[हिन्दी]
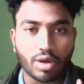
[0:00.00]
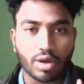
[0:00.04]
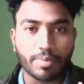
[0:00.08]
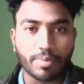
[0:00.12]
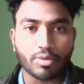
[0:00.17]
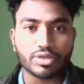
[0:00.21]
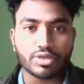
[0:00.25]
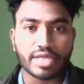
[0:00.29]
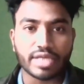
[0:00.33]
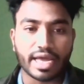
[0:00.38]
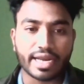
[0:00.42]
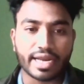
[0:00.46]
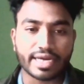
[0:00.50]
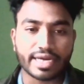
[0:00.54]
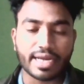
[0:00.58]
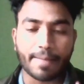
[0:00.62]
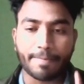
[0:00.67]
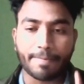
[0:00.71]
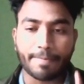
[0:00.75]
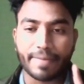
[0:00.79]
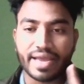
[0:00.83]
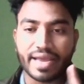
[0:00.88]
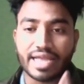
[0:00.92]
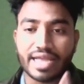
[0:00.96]
आपको ध्यान रखना
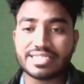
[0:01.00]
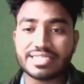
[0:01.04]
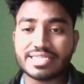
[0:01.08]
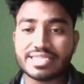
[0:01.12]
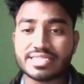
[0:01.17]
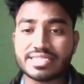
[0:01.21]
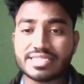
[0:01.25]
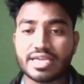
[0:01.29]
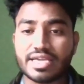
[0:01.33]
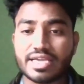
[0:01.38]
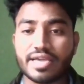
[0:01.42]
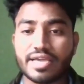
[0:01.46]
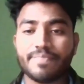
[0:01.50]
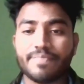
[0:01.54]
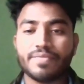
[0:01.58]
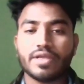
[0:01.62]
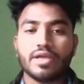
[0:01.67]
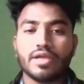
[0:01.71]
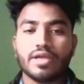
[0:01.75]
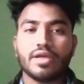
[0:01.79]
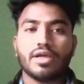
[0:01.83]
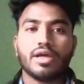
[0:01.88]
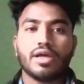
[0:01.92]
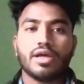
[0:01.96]
पहला चीज़ की
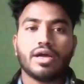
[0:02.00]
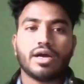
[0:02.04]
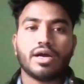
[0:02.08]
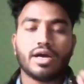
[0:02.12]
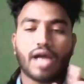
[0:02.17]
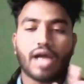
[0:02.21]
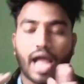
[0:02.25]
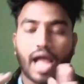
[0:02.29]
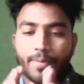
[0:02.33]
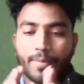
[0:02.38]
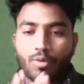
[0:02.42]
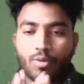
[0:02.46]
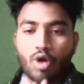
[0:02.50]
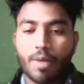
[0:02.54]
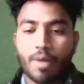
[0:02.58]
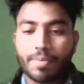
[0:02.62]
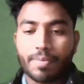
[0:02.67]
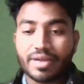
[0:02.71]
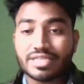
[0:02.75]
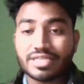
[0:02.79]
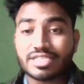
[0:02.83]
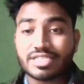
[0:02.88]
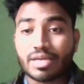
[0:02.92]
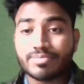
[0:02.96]
आपको
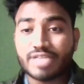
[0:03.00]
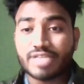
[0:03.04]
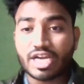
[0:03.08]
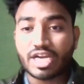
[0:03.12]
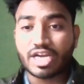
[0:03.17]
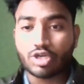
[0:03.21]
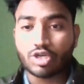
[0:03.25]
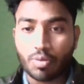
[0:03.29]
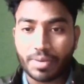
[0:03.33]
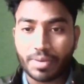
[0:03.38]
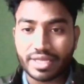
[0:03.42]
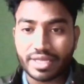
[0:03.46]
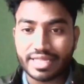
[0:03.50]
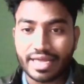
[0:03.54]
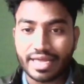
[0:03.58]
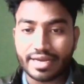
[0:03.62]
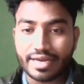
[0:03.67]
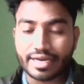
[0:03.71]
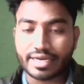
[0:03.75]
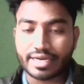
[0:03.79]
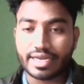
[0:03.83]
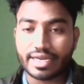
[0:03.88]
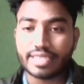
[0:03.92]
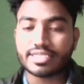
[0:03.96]
अपना सब्जेक्ट ग्रुप का ध्यान
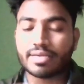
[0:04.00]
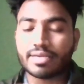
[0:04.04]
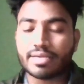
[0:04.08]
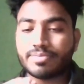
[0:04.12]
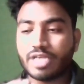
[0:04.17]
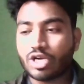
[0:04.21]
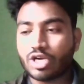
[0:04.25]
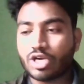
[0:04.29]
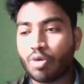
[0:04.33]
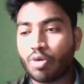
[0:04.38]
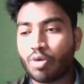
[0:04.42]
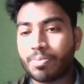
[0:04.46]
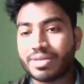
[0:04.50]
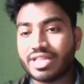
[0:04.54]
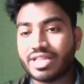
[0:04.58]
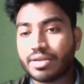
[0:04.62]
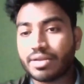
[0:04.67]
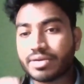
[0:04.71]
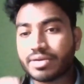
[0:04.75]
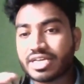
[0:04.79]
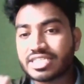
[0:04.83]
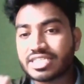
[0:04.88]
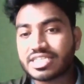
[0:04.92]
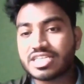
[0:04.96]
रखना है सब्जेक्ट ग्रुप
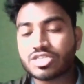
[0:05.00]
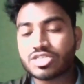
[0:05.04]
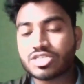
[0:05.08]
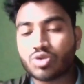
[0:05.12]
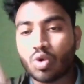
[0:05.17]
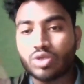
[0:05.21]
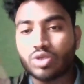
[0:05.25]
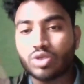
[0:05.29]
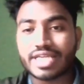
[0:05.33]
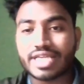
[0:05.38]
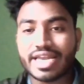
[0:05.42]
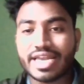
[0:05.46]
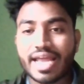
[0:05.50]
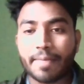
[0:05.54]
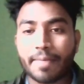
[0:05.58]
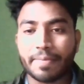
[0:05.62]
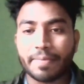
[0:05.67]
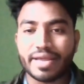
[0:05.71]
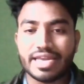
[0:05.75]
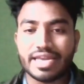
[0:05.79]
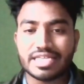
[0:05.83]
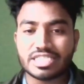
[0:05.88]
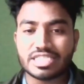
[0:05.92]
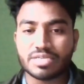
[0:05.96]
मतलब किस किस कोर्स के लिए आप
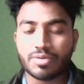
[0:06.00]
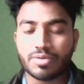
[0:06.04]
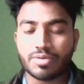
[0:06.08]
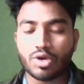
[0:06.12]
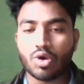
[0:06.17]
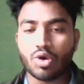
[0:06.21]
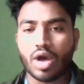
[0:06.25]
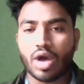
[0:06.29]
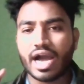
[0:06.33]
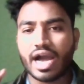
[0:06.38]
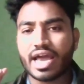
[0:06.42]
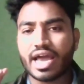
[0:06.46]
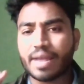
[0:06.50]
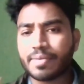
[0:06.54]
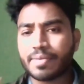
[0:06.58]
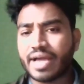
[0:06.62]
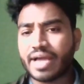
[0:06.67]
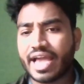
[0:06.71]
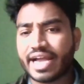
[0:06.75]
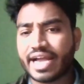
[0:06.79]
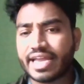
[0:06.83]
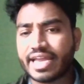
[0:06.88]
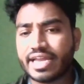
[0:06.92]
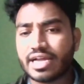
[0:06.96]
एलिजिबल हो अगर आपका
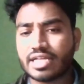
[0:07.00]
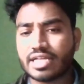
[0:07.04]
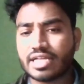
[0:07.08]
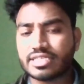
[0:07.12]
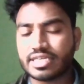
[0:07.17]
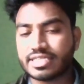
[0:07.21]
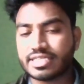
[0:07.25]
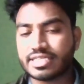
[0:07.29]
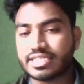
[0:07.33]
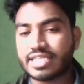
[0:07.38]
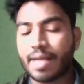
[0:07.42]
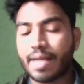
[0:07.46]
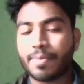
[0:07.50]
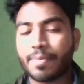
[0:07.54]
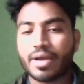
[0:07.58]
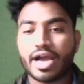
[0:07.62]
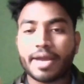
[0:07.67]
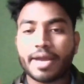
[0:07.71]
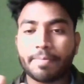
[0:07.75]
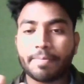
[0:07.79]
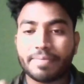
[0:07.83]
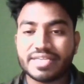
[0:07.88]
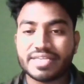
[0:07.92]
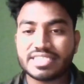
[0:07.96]
एग्रीकल्चर जैसे आपका
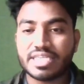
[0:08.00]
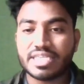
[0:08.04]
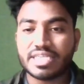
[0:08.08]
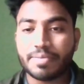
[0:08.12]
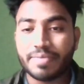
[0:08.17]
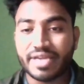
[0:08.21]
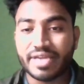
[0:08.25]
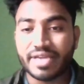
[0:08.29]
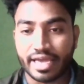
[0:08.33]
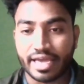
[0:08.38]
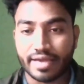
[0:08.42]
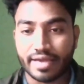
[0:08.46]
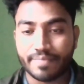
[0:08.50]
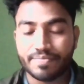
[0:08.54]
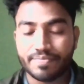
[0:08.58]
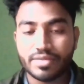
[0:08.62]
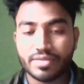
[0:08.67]
अगर पीसीबी है